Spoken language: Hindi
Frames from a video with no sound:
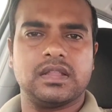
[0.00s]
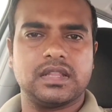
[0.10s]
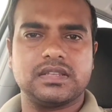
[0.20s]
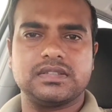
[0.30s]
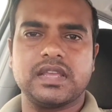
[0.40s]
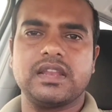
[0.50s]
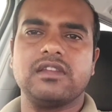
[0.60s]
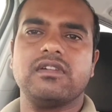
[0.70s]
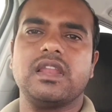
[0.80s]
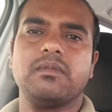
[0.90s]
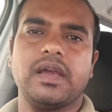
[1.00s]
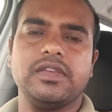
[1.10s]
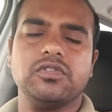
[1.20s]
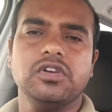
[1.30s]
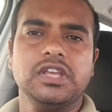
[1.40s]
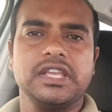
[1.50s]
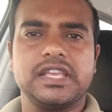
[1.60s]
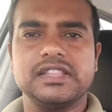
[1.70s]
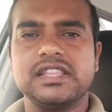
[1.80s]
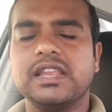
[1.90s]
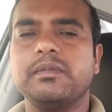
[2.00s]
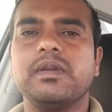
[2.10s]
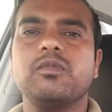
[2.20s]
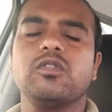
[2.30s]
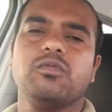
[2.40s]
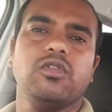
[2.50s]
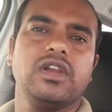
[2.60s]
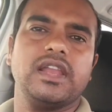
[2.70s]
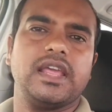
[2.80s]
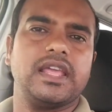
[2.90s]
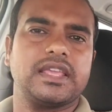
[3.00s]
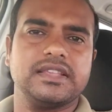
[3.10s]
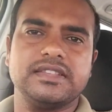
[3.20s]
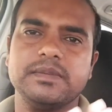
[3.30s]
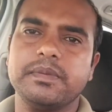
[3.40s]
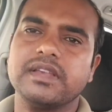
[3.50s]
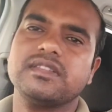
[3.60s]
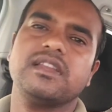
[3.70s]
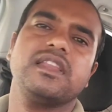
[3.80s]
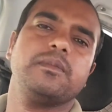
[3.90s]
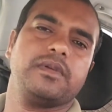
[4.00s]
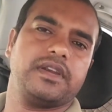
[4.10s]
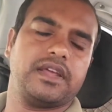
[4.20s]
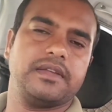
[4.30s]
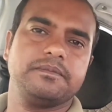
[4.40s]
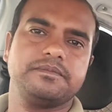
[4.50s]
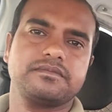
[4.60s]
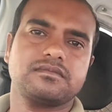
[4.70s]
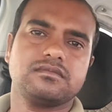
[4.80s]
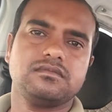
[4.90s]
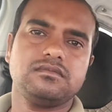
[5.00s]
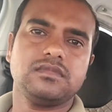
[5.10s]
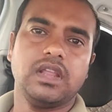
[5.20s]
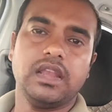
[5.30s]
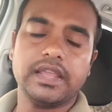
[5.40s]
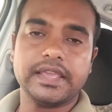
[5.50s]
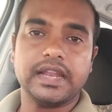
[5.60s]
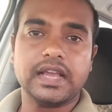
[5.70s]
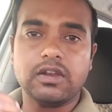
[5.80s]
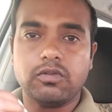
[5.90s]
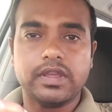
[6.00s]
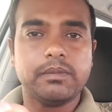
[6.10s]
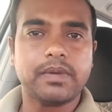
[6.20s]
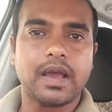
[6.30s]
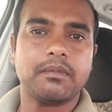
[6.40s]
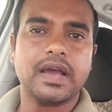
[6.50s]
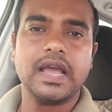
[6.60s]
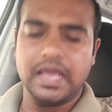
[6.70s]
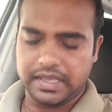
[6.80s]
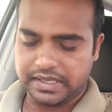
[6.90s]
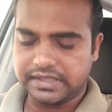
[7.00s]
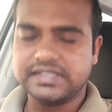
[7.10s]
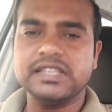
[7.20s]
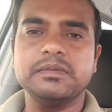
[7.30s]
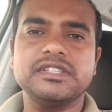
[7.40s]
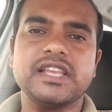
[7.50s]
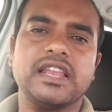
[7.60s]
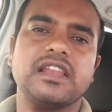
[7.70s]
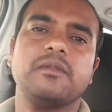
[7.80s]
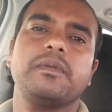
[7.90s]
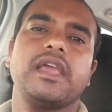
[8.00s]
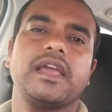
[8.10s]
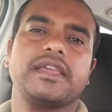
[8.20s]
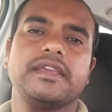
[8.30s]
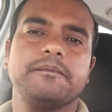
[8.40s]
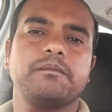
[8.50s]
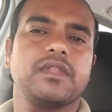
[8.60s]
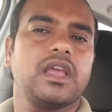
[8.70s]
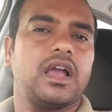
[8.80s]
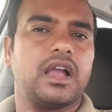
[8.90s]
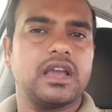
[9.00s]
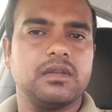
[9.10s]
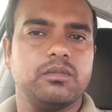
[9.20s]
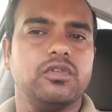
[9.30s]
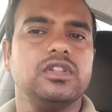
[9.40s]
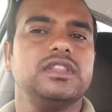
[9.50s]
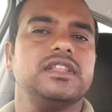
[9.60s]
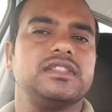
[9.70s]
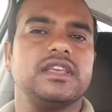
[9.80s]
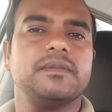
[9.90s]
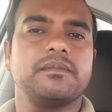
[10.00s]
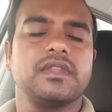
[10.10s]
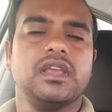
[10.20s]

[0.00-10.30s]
अदर चैनल वाले भाई हो कितने भी हम लोग बोल रहे हैं किसी पे असर नहीं पड़ रहा लेकिन अगर वही बाबा किसी भी चैनल पे आके अगर बोल देते